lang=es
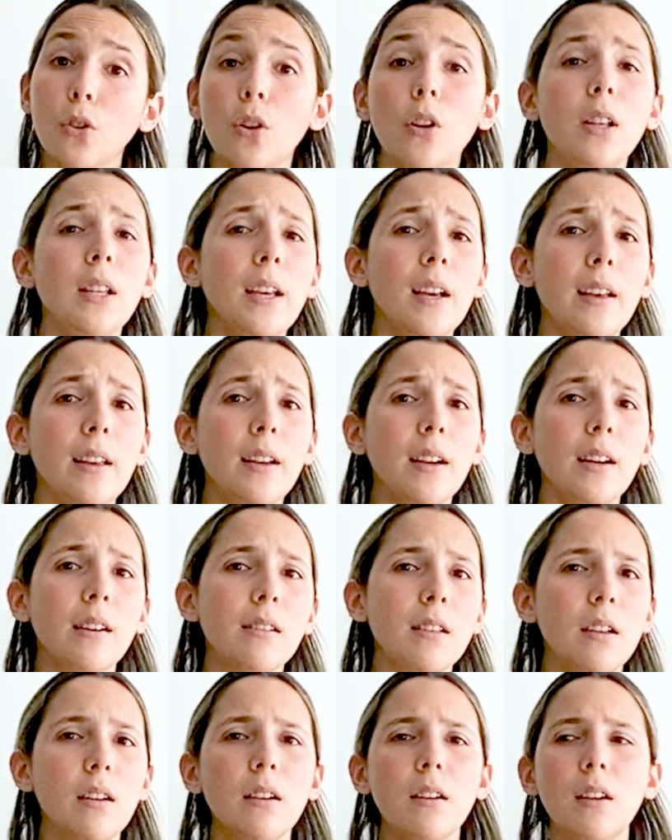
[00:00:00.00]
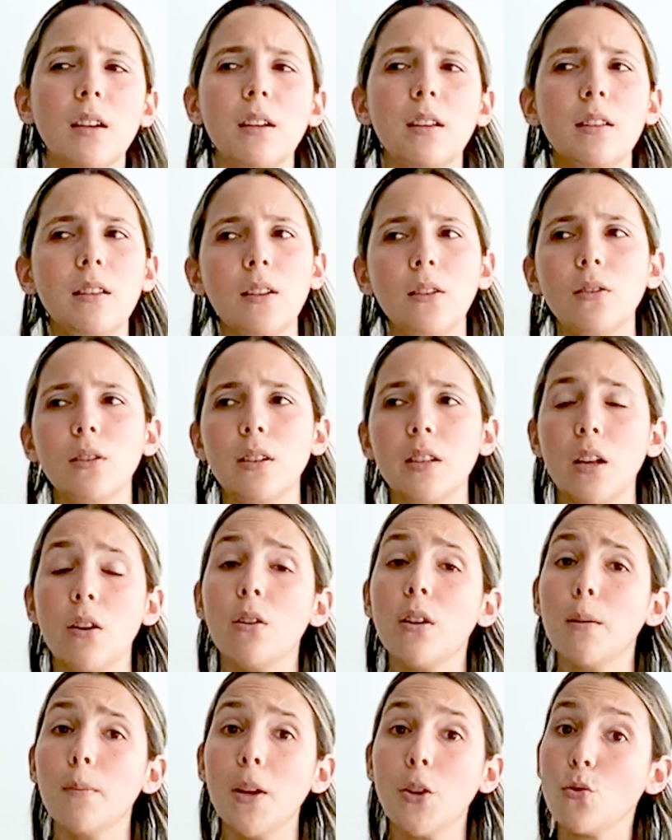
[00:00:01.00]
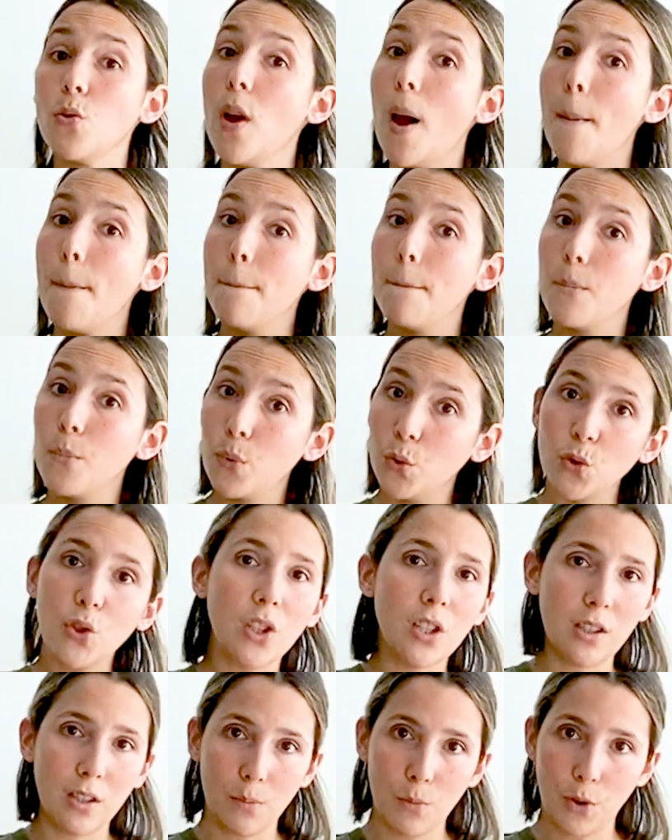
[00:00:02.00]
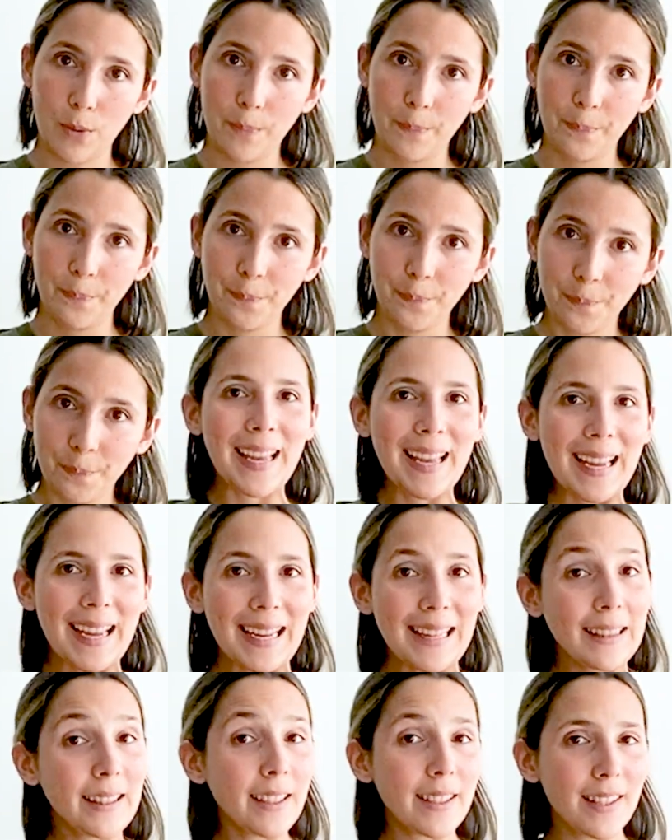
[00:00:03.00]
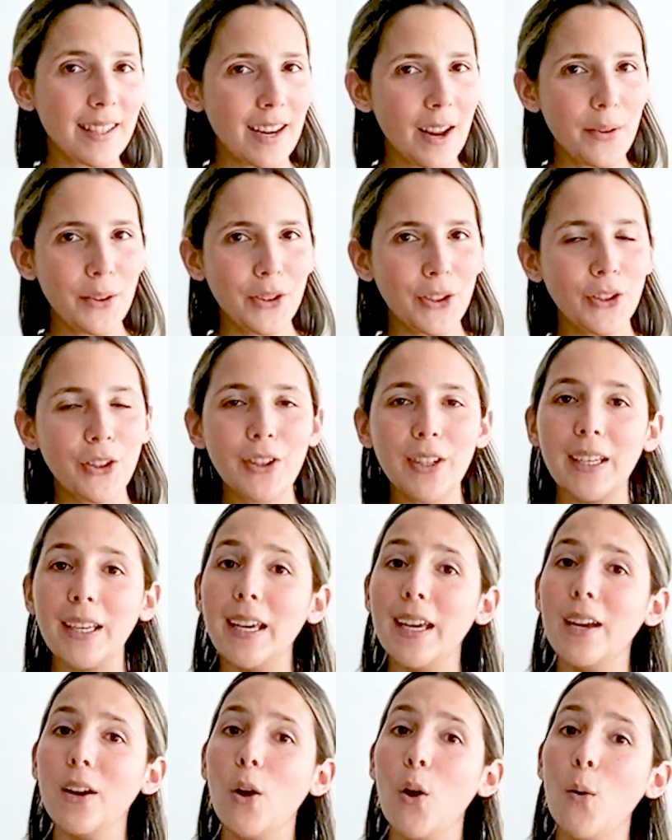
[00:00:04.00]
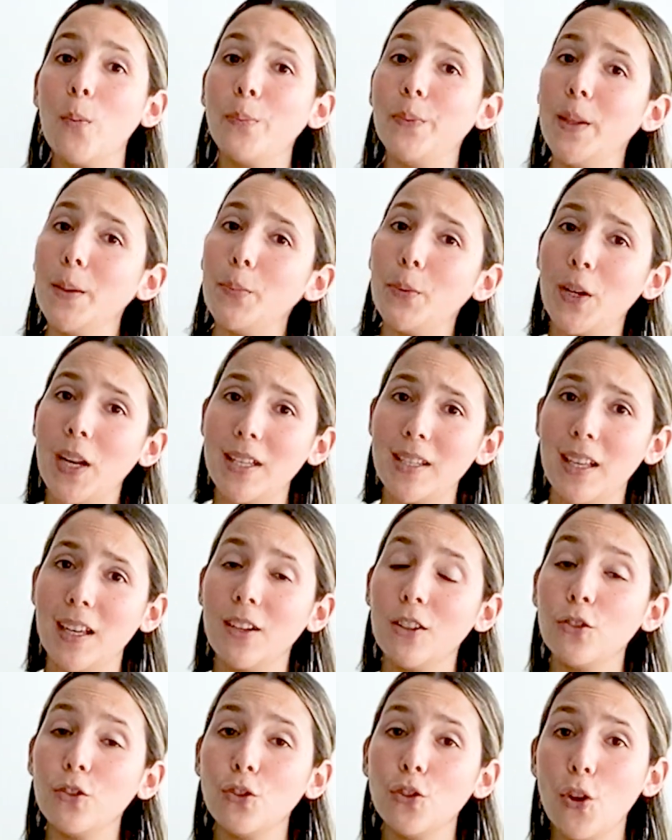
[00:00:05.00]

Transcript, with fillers: todo el día desde casa, siento que es algo que me ayuda muchísimo. El tercer hábito que opté por hacer